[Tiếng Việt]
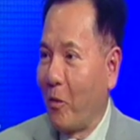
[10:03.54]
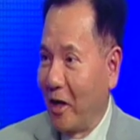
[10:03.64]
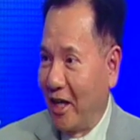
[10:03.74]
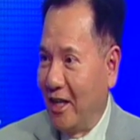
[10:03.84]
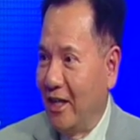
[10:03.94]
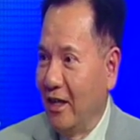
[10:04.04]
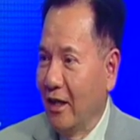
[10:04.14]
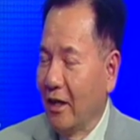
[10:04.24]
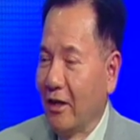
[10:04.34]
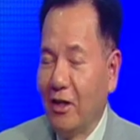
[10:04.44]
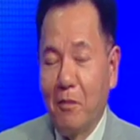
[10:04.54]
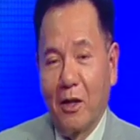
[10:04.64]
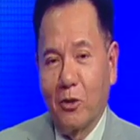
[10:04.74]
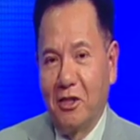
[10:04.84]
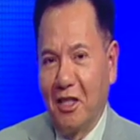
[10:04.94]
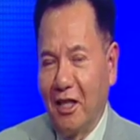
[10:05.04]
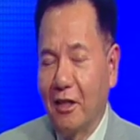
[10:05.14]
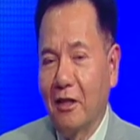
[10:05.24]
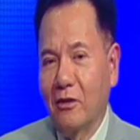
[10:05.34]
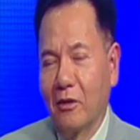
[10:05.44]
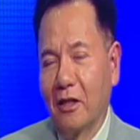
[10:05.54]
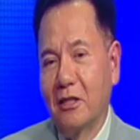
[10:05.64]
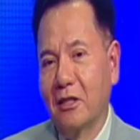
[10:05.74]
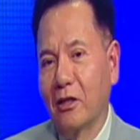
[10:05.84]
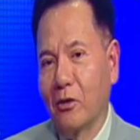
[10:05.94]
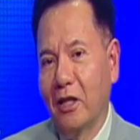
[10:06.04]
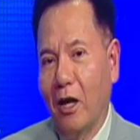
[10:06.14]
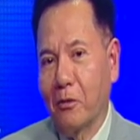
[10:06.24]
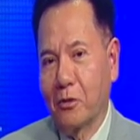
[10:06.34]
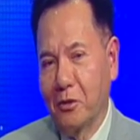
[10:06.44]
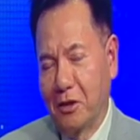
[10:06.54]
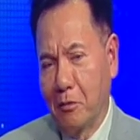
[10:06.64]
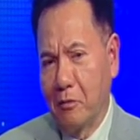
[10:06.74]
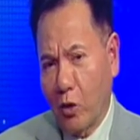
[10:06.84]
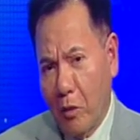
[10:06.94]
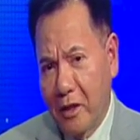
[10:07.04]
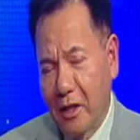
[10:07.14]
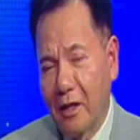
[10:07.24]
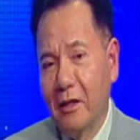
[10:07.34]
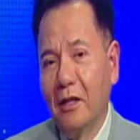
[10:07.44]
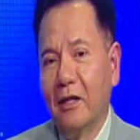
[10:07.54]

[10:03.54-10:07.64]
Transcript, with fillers: có để ý nhưng mà tôi chỉ nghĩ tôi ngày xưa tôi đi học tôi chỉ coi bệnh nhân